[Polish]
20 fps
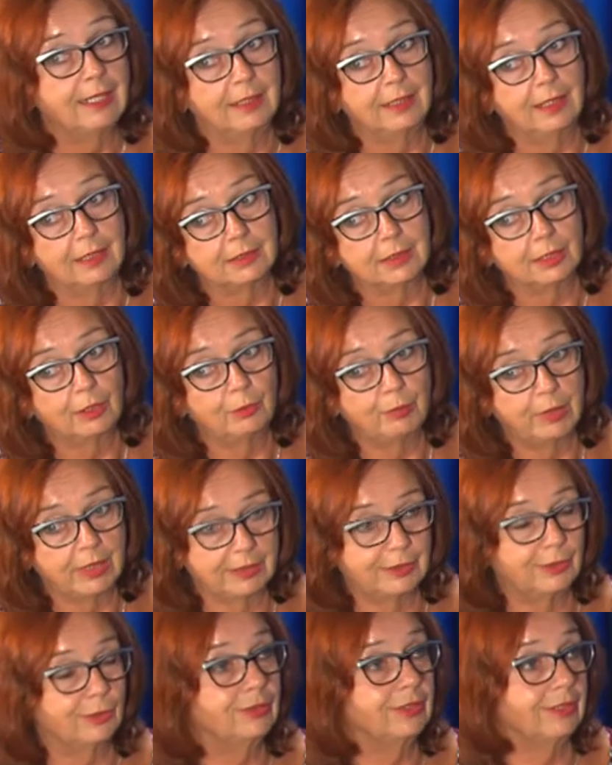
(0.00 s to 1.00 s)
Dlatego
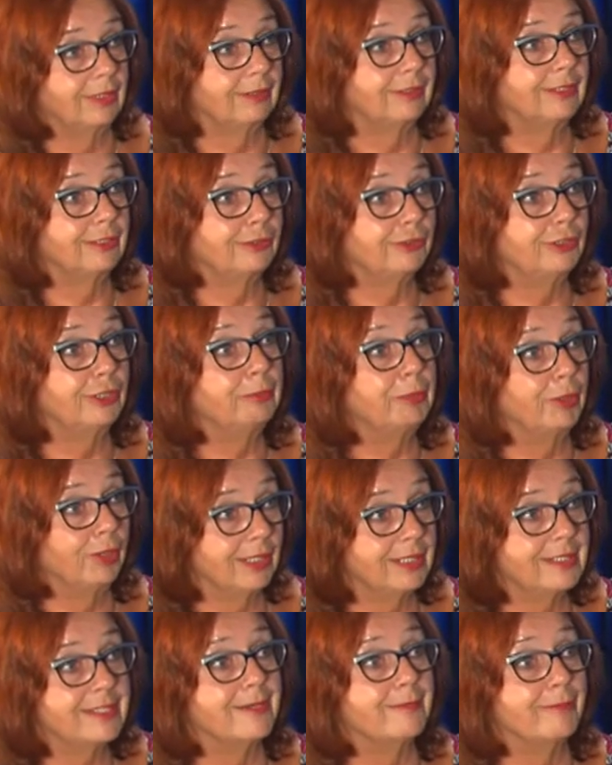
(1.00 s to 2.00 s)
bardzo serdecznie
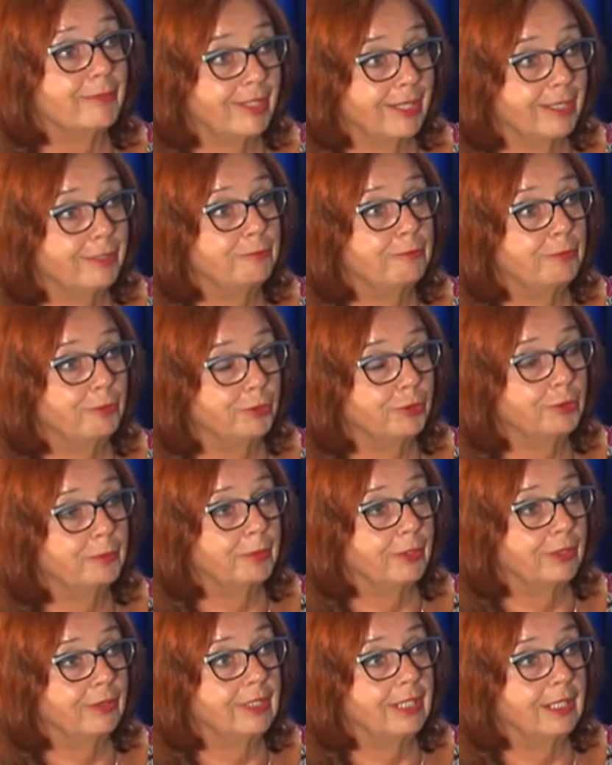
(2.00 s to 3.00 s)
polecam ten punkt
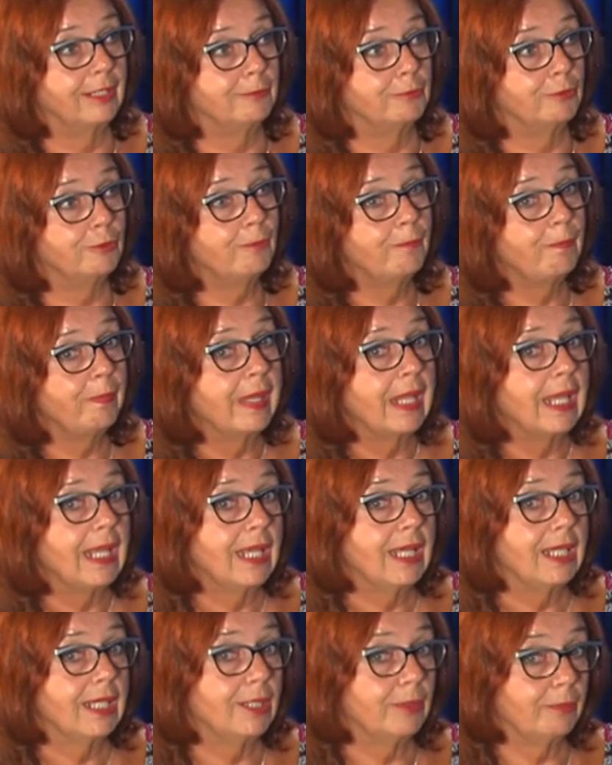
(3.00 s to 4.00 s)
programu
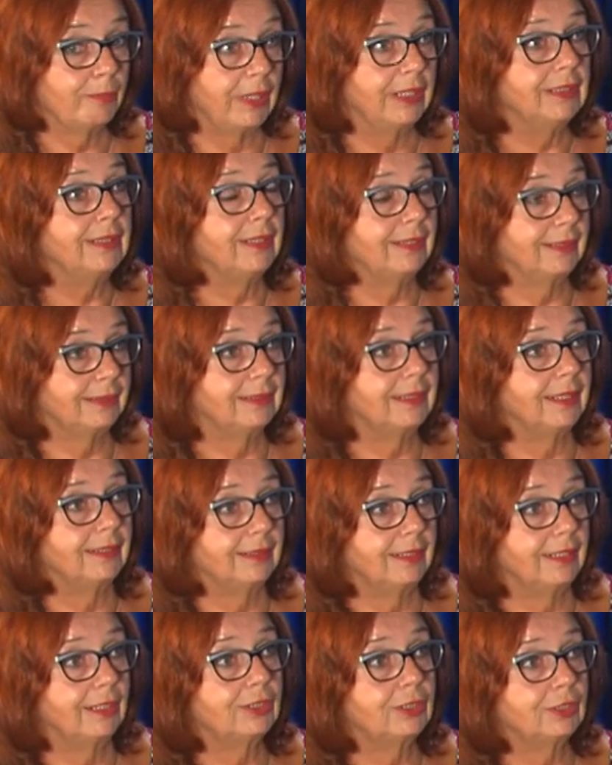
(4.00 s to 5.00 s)
pani
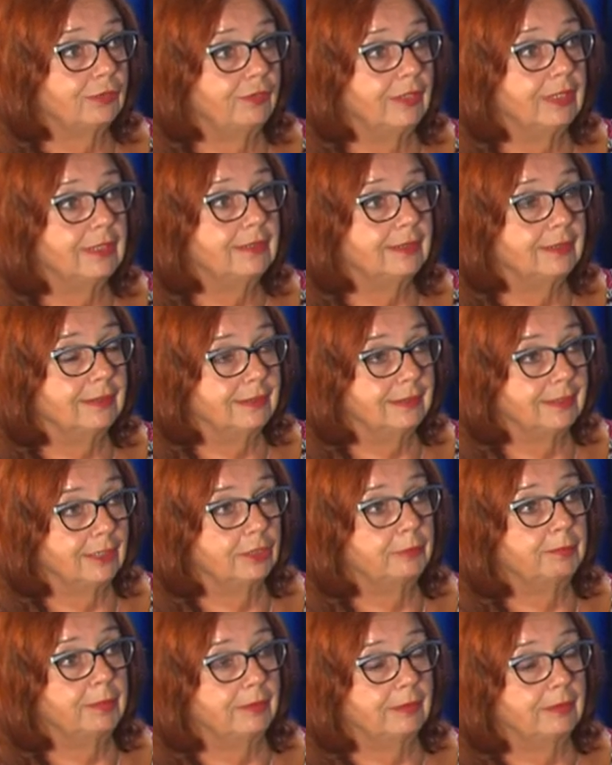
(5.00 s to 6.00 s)
Aleksandra Szwed z
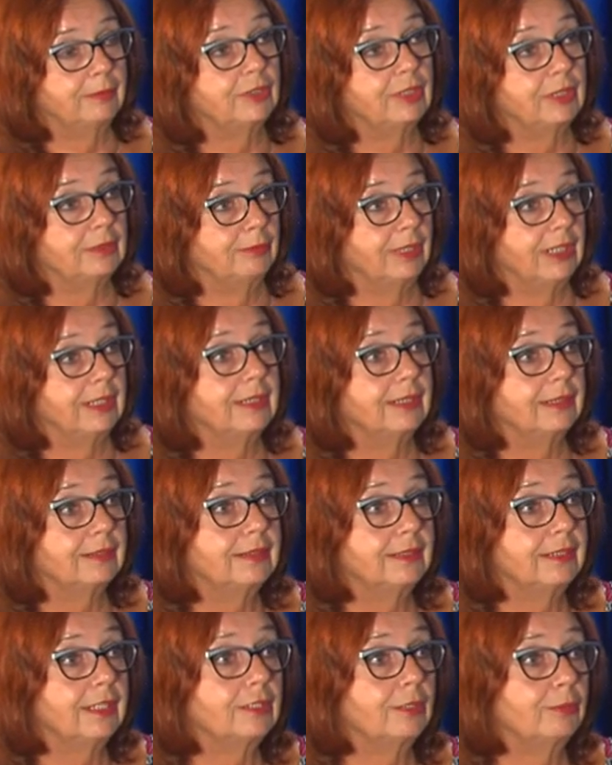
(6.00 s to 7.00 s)
zespołem
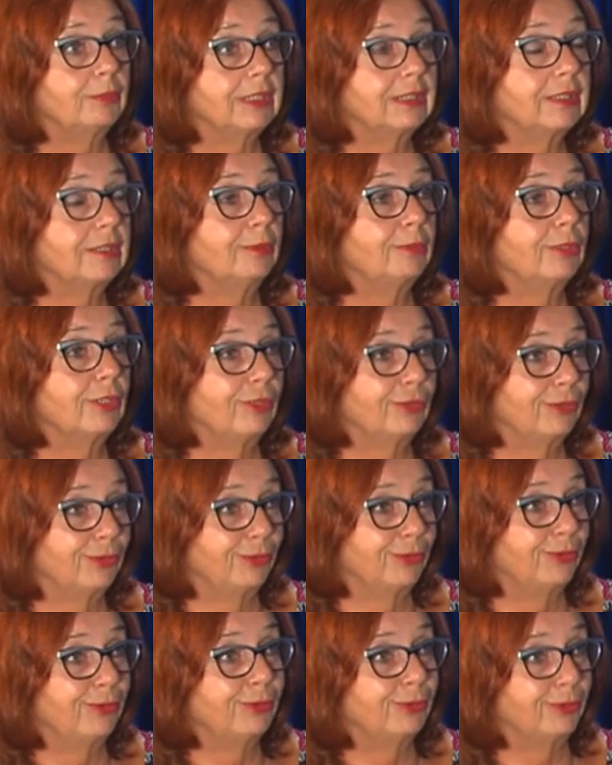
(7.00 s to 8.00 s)
Chatmakers. Natomiast tym
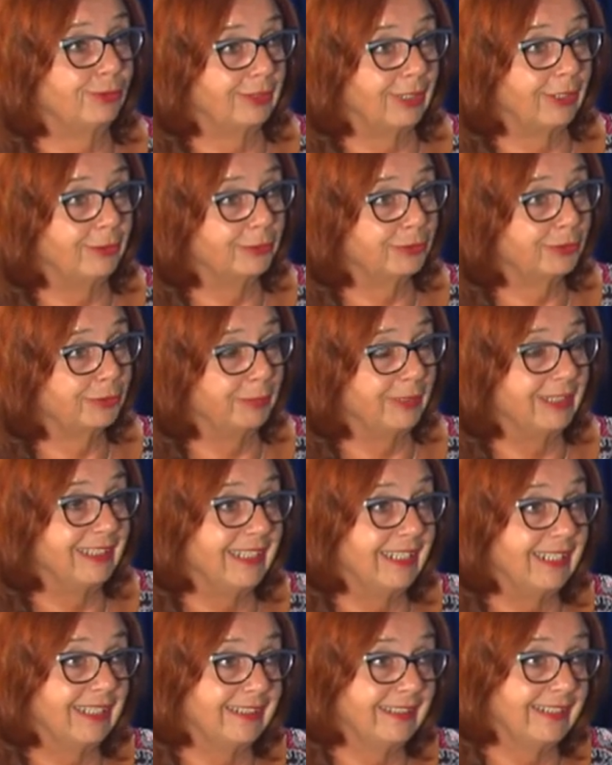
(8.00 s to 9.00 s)
razu tutaj już
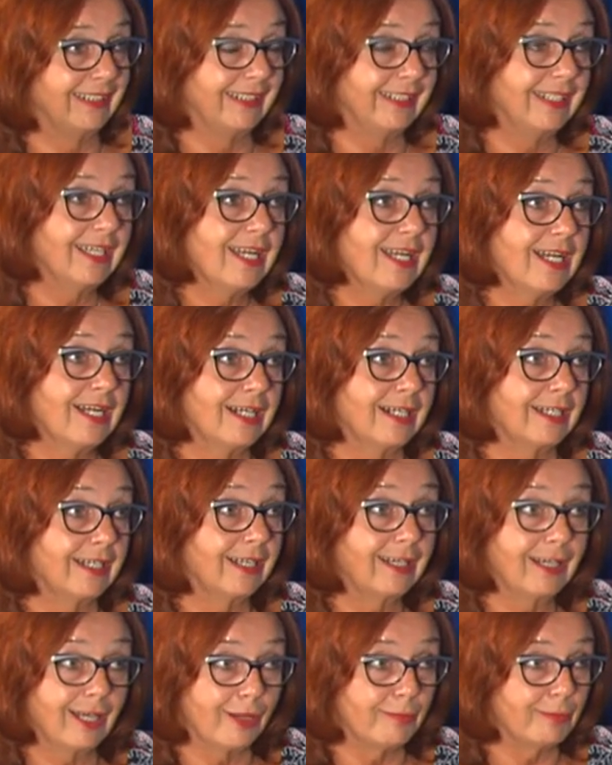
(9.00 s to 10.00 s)
specjalnej
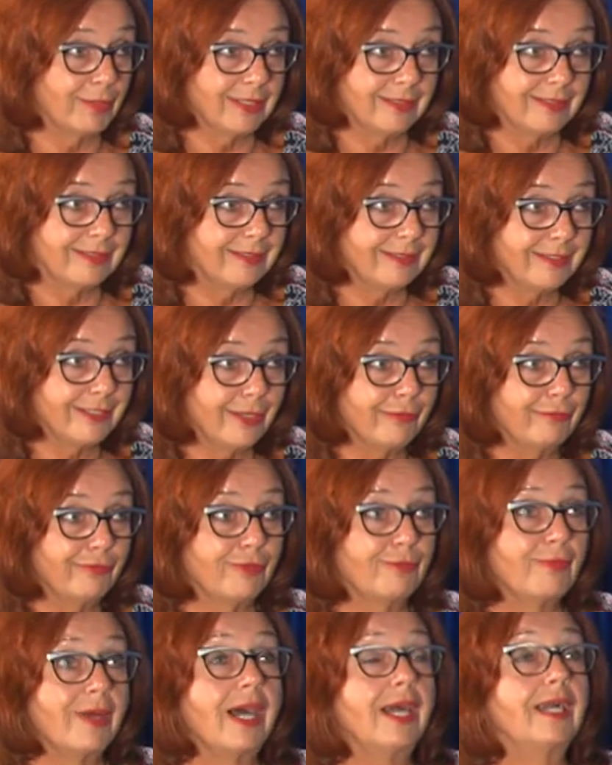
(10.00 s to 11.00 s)
reklamy nie
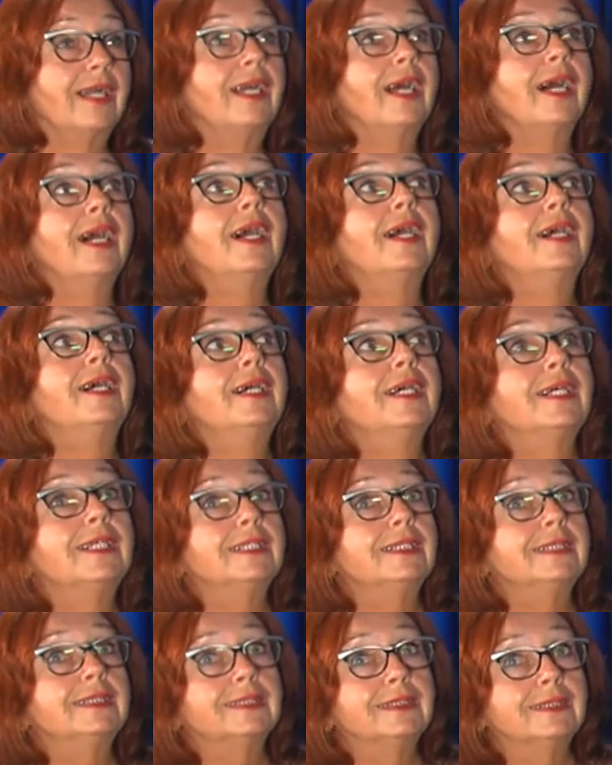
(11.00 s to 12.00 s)
Robić wymaga. Nie
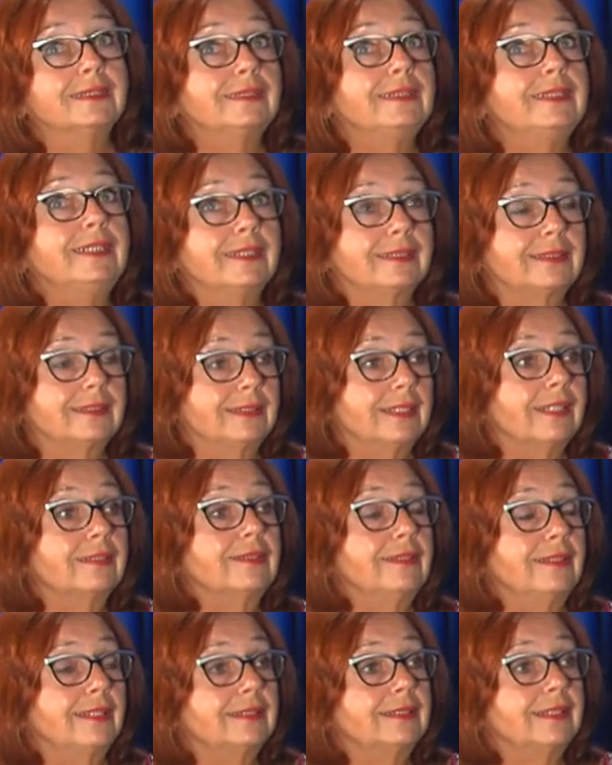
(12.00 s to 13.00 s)
mhm. y, jest na
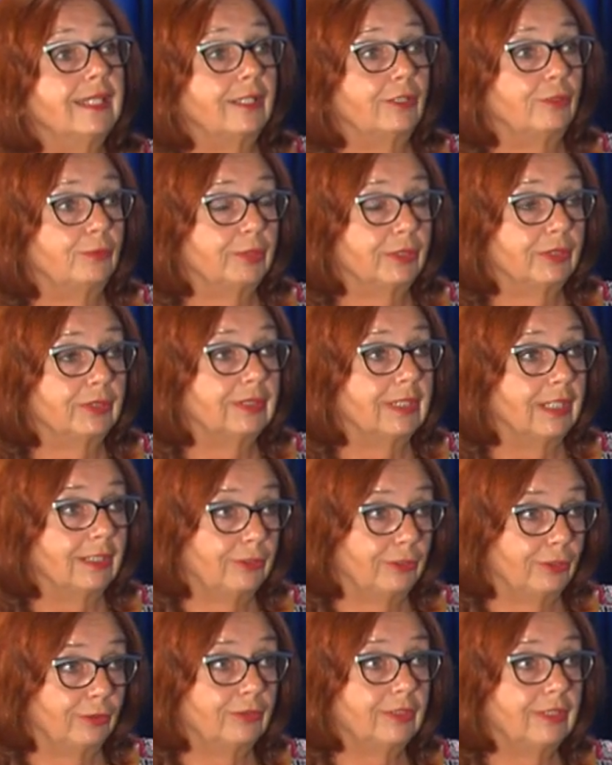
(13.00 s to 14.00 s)
tyle znaną
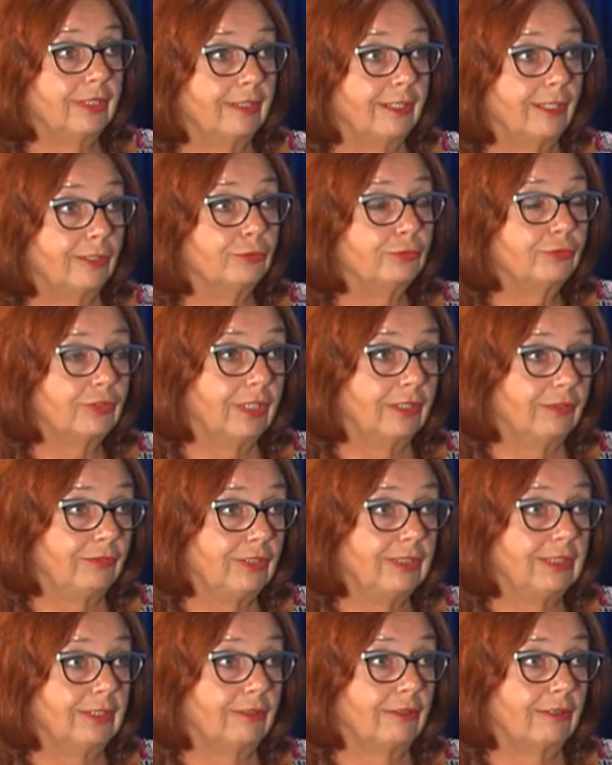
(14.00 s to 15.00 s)
postacią z ekranów
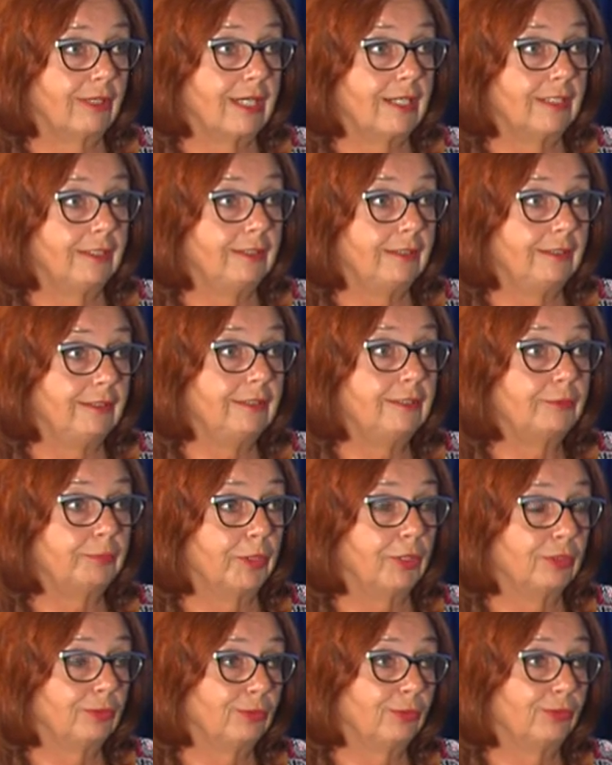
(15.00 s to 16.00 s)
telewizora i
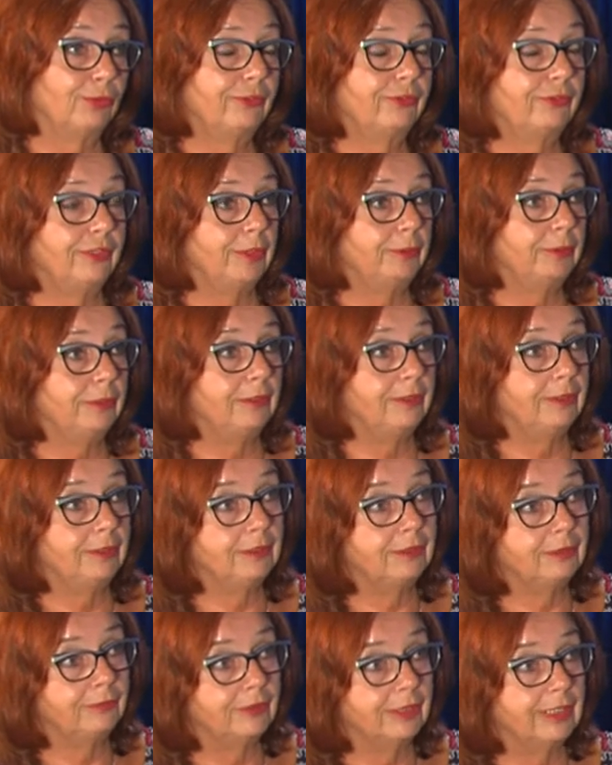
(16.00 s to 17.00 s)
spotów i, i z